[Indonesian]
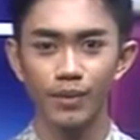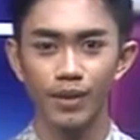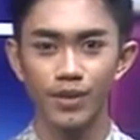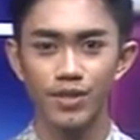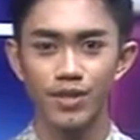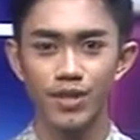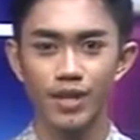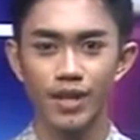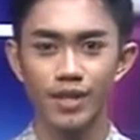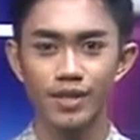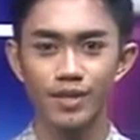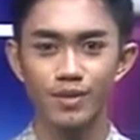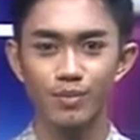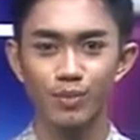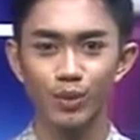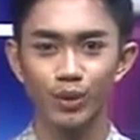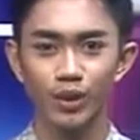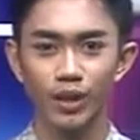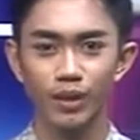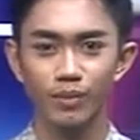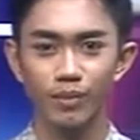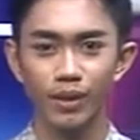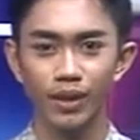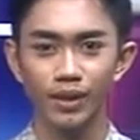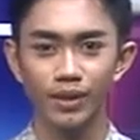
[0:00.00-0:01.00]
menyaksikan
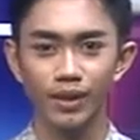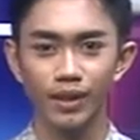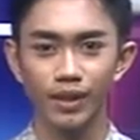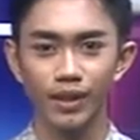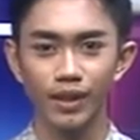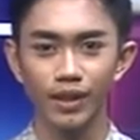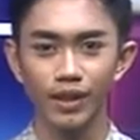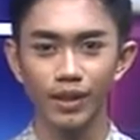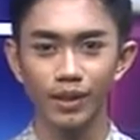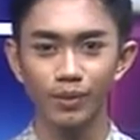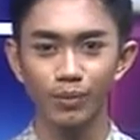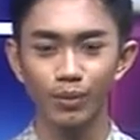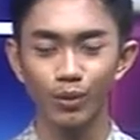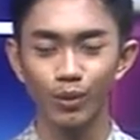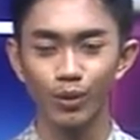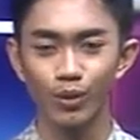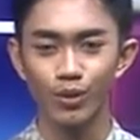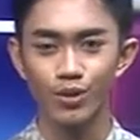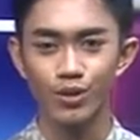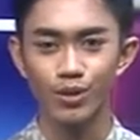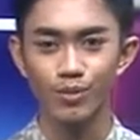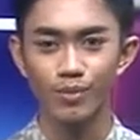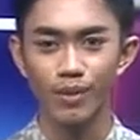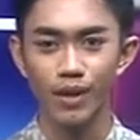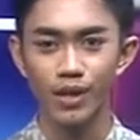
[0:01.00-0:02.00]
seputar balai terkini pukul
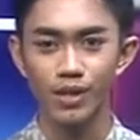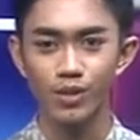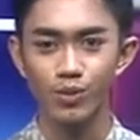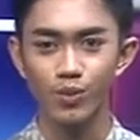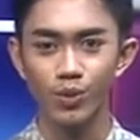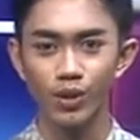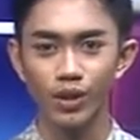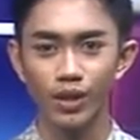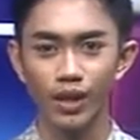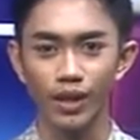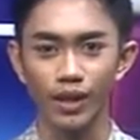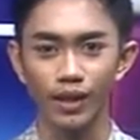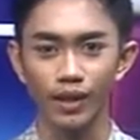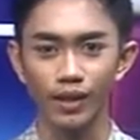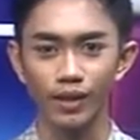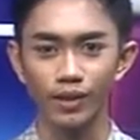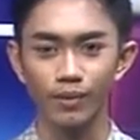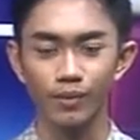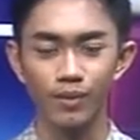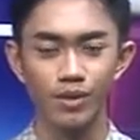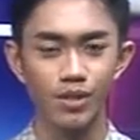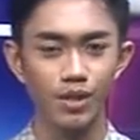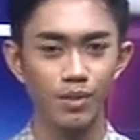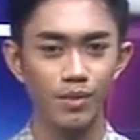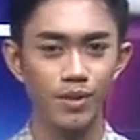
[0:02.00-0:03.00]
11 WITA
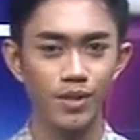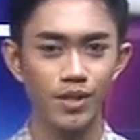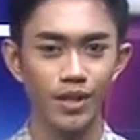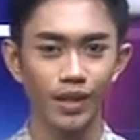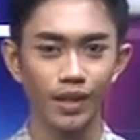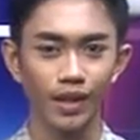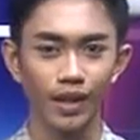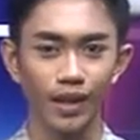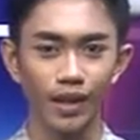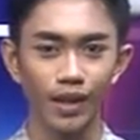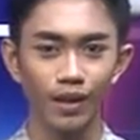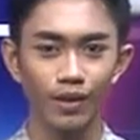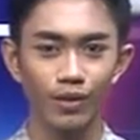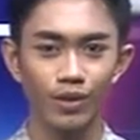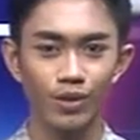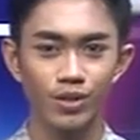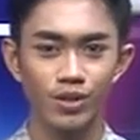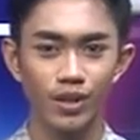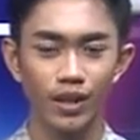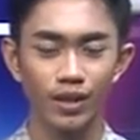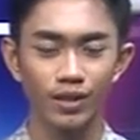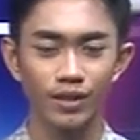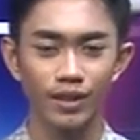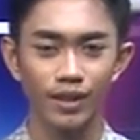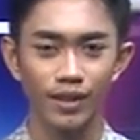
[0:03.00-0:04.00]
bersama saya Agus
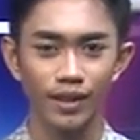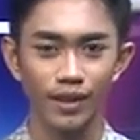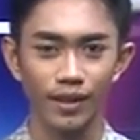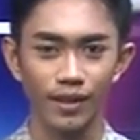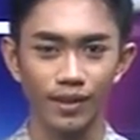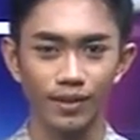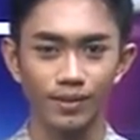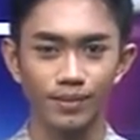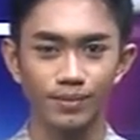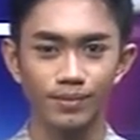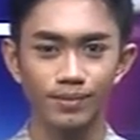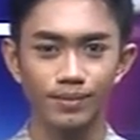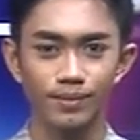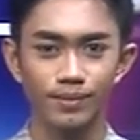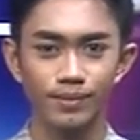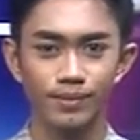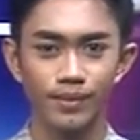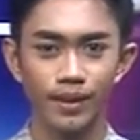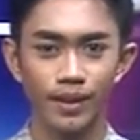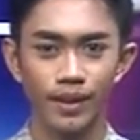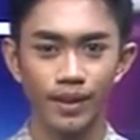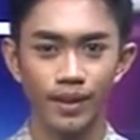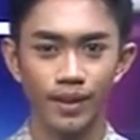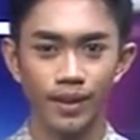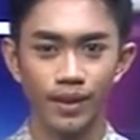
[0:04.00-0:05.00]
Jagatraya.
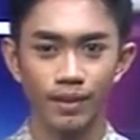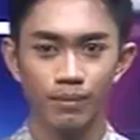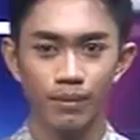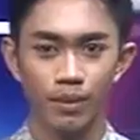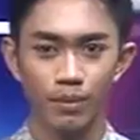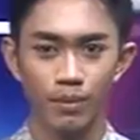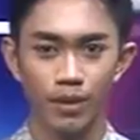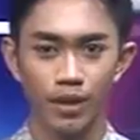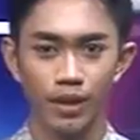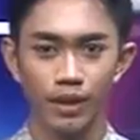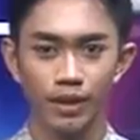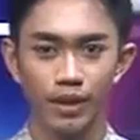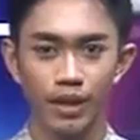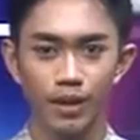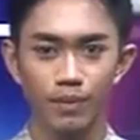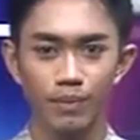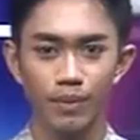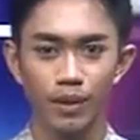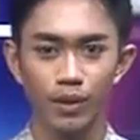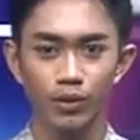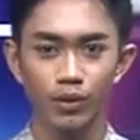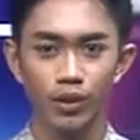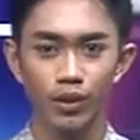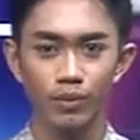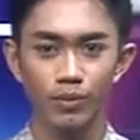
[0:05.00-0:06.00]
Pemerintah
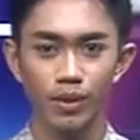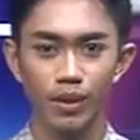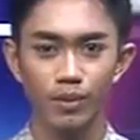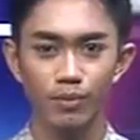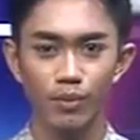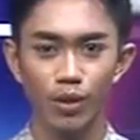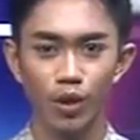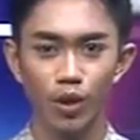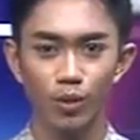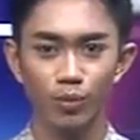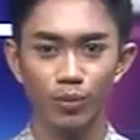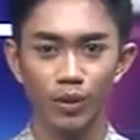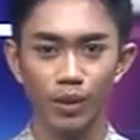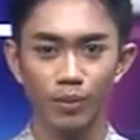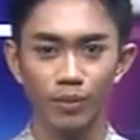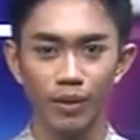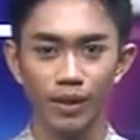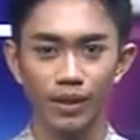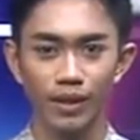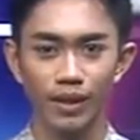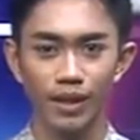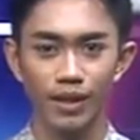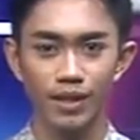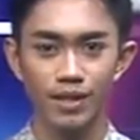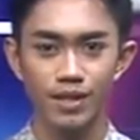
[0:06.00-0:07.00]
perlu lebih
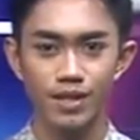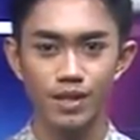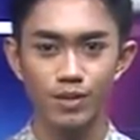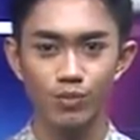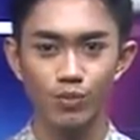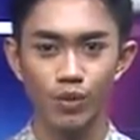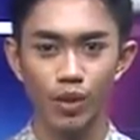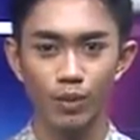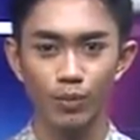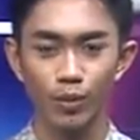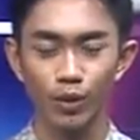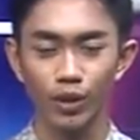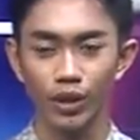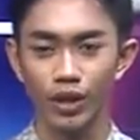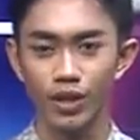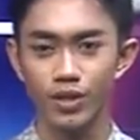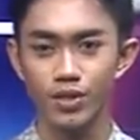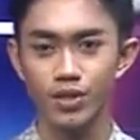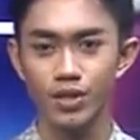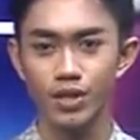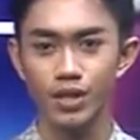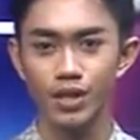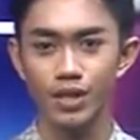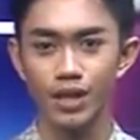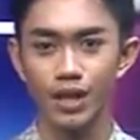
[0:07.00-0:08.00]
mengoptimalkan semua
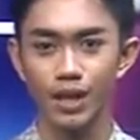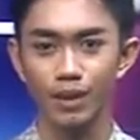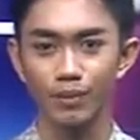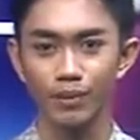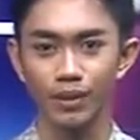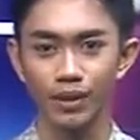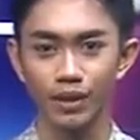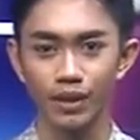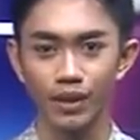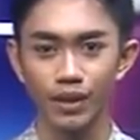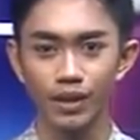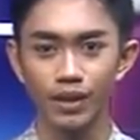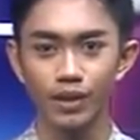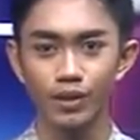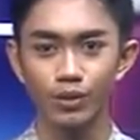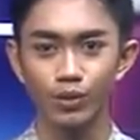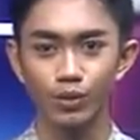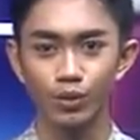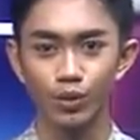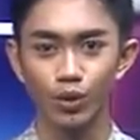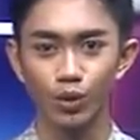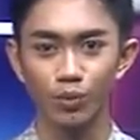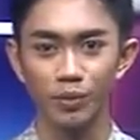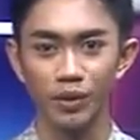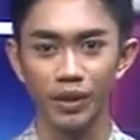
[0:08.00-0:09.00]
potensi dalam negeri
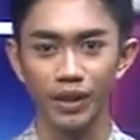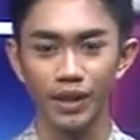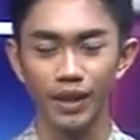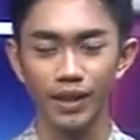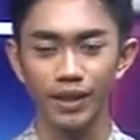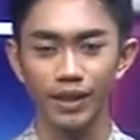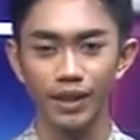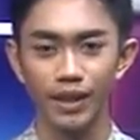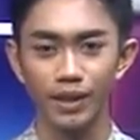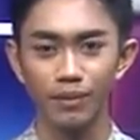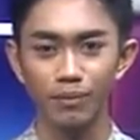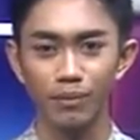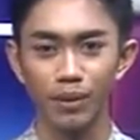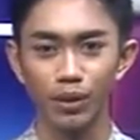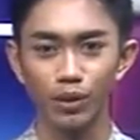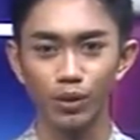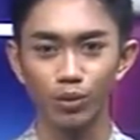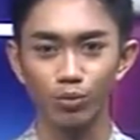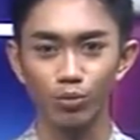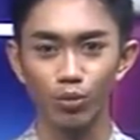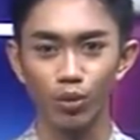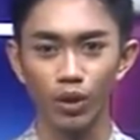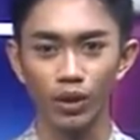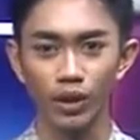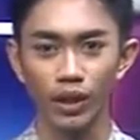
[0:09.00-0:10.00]
untuk meningkatkan
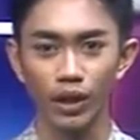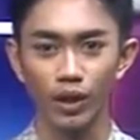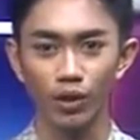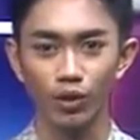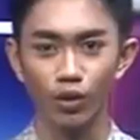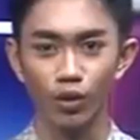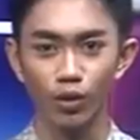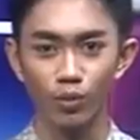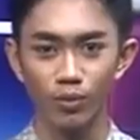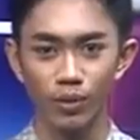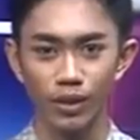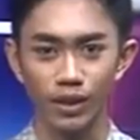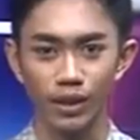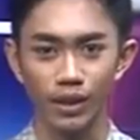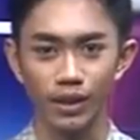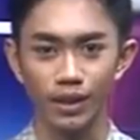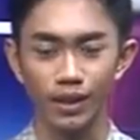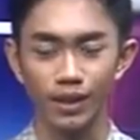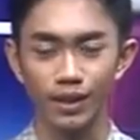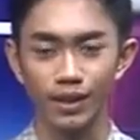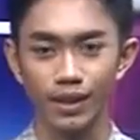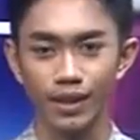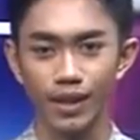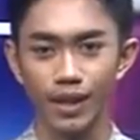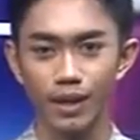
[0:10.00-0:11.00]
pertumbuhan ekonomi
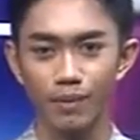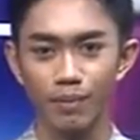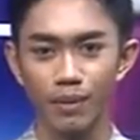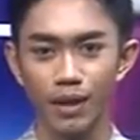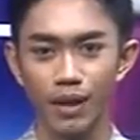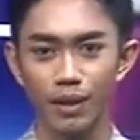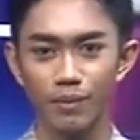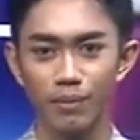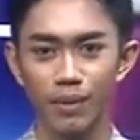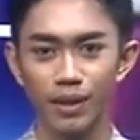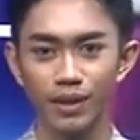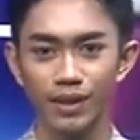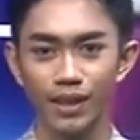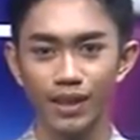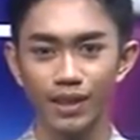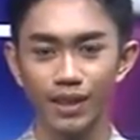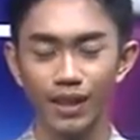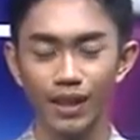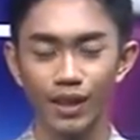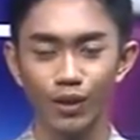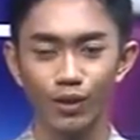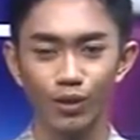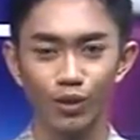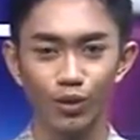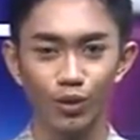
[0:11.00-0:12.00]
di tengah perlambatan
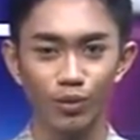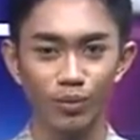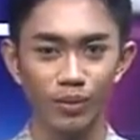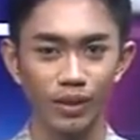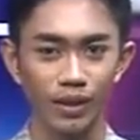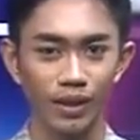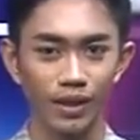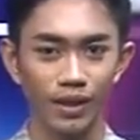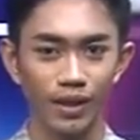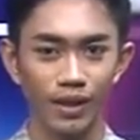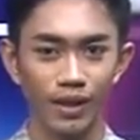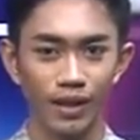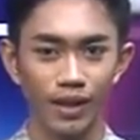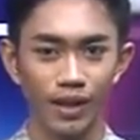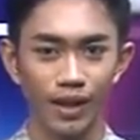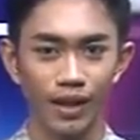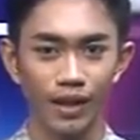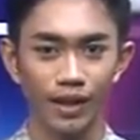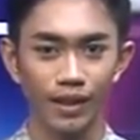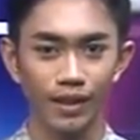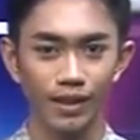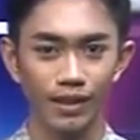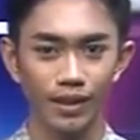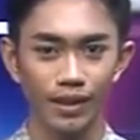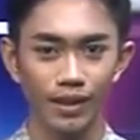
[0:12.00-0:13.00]
ekonomi.
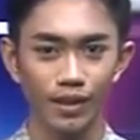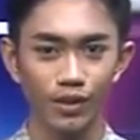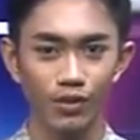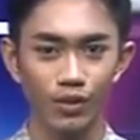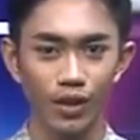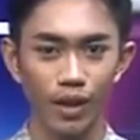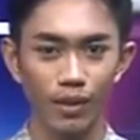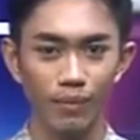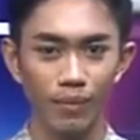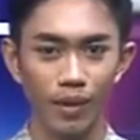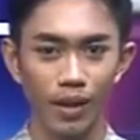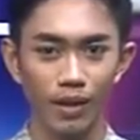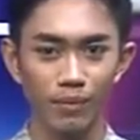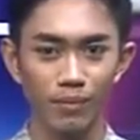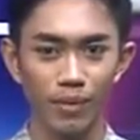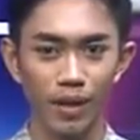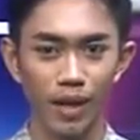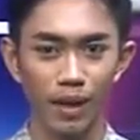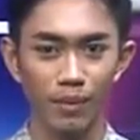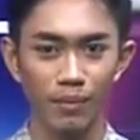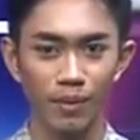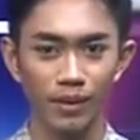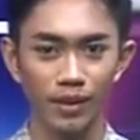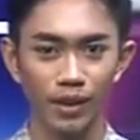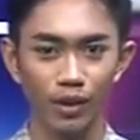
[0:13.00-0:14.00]
Hal ini diungkapkan
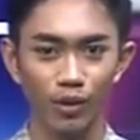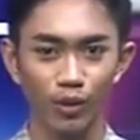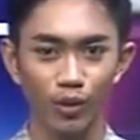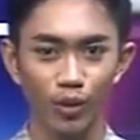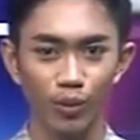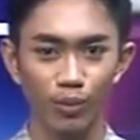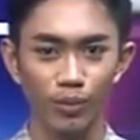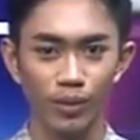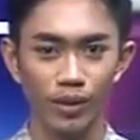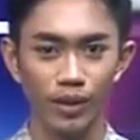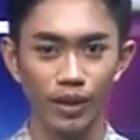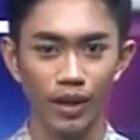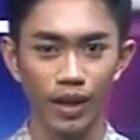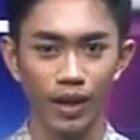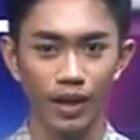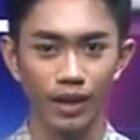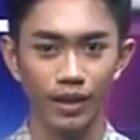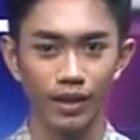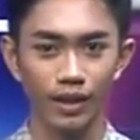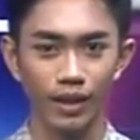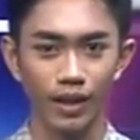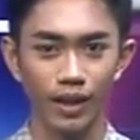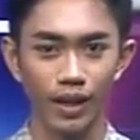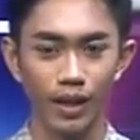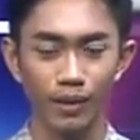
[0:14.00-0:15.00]
pengamat ekonomi
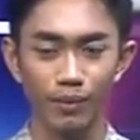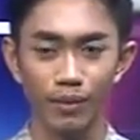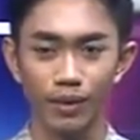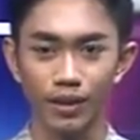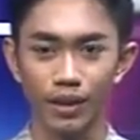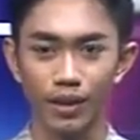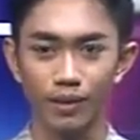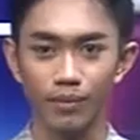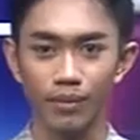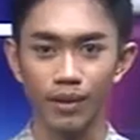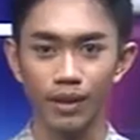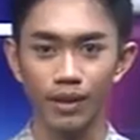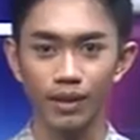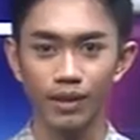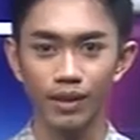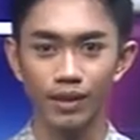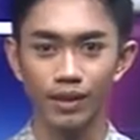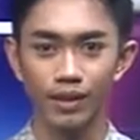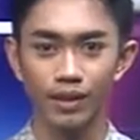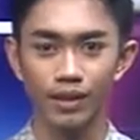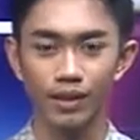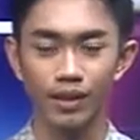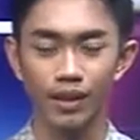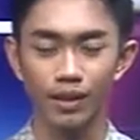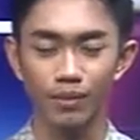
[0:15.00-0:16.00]
Arya Amitabha
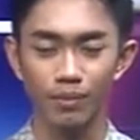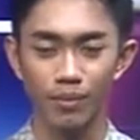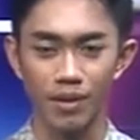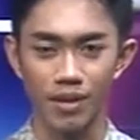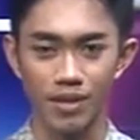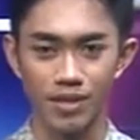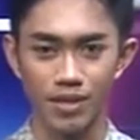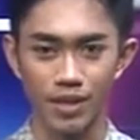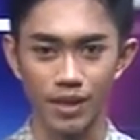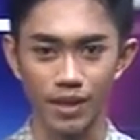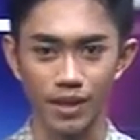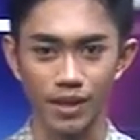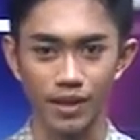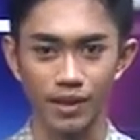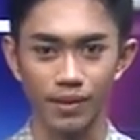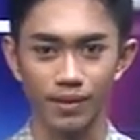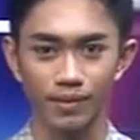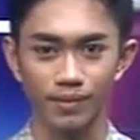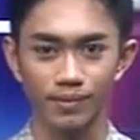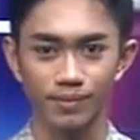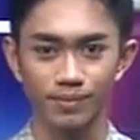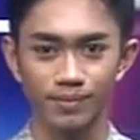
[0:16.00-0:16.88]
di Denpasar.